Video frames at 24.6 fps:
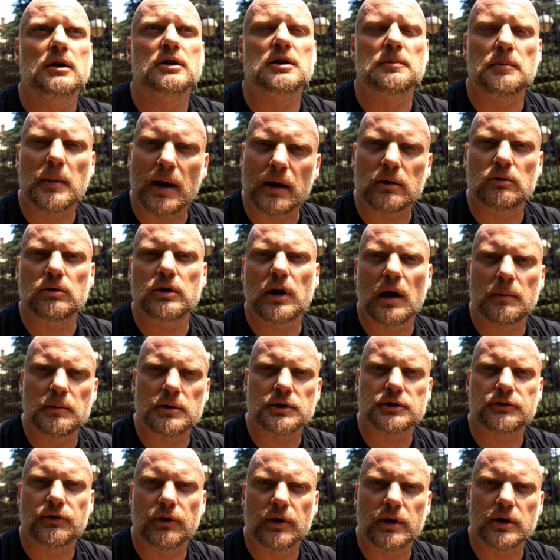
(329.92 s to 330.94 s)
że
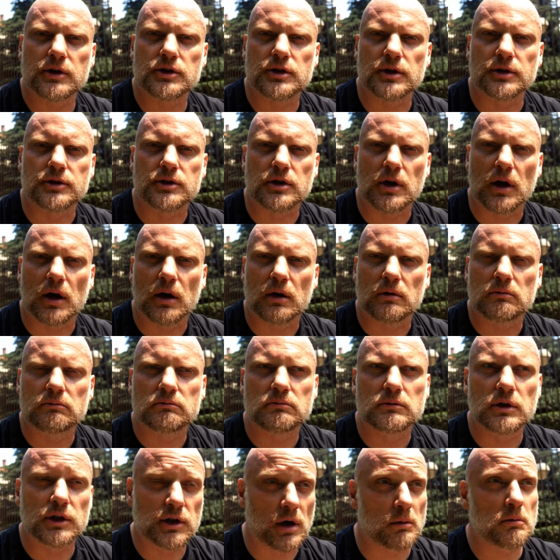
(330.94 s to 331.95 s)
marnujemy swoje życie.
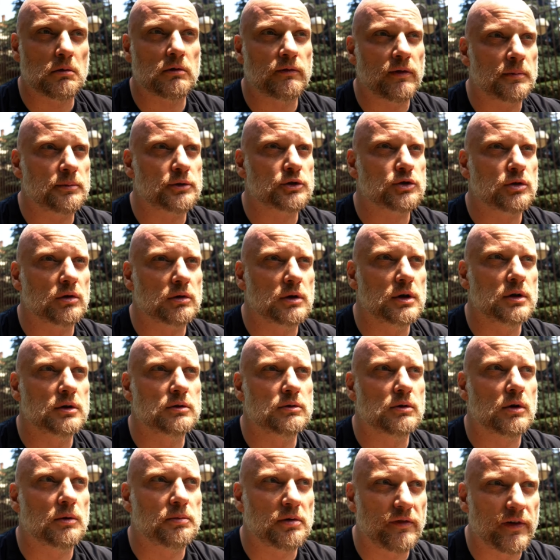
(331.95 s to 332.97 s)
I chciałbym wam po prostu
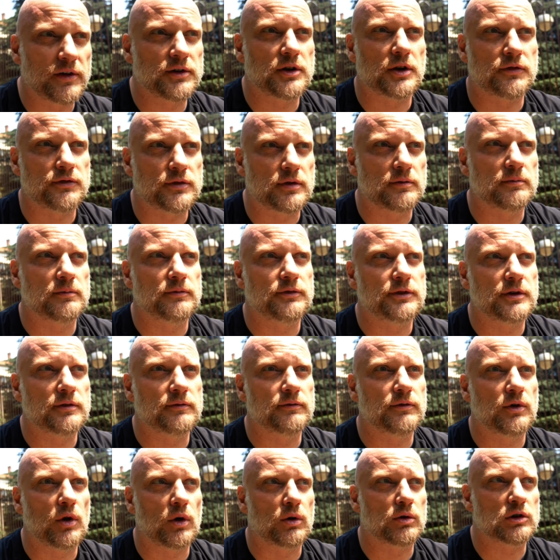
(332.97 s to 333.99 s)
kilku opowiedzieć w tym, w
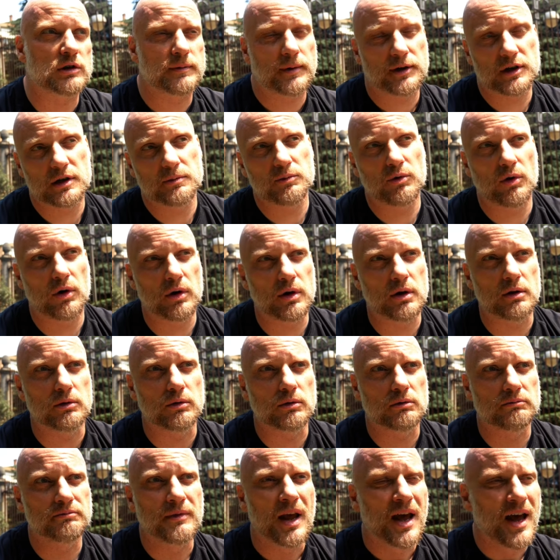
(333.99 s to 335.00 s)
tym vlogu, zobaczymy o ilu.
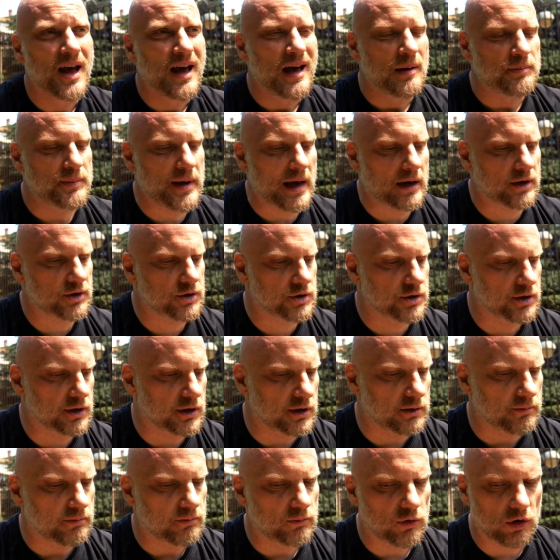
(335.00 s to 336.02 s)

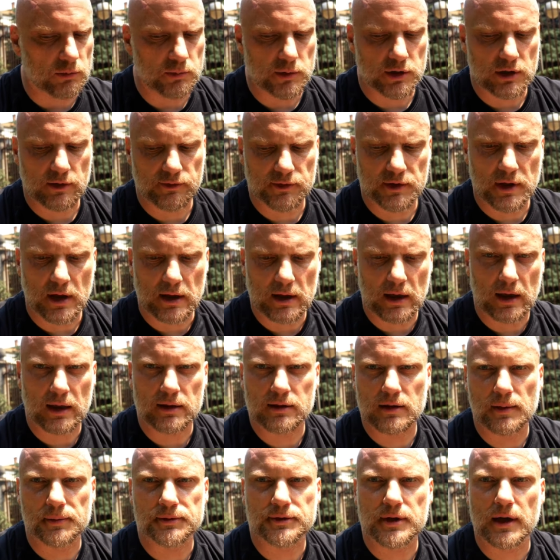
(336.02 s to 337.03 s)
Pierwszy, bo on mi się wydaje
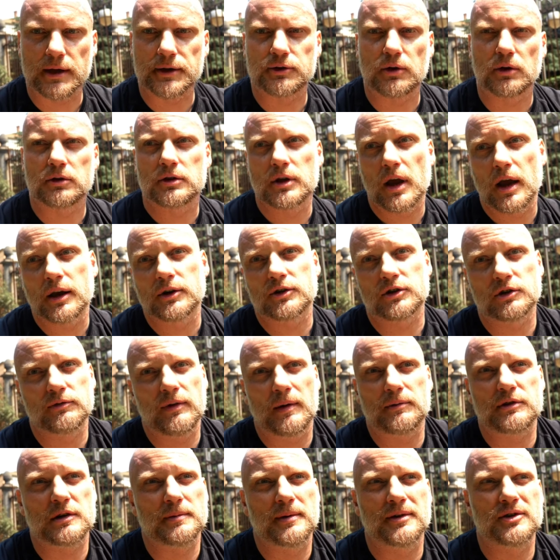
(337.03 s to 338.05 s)
jednym z najistotniejszych,
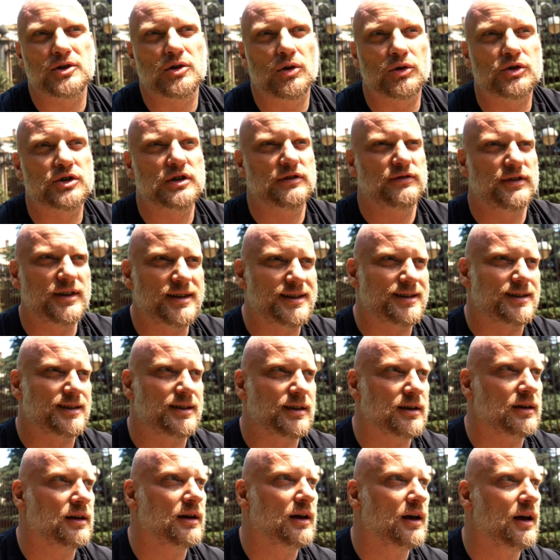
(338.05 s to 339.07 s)
wiem, że będzie
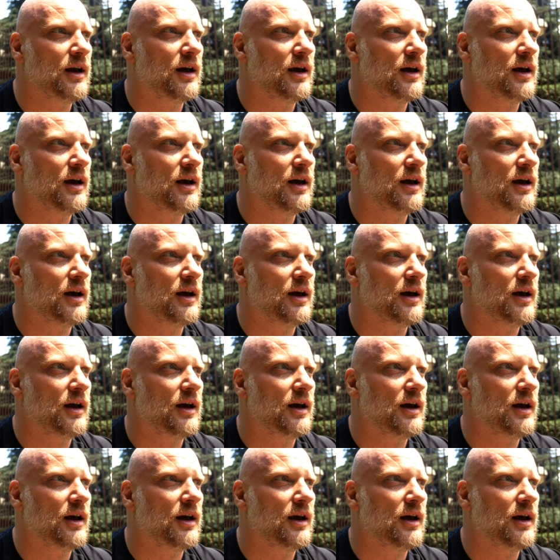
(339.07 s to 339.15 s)
oczywisty,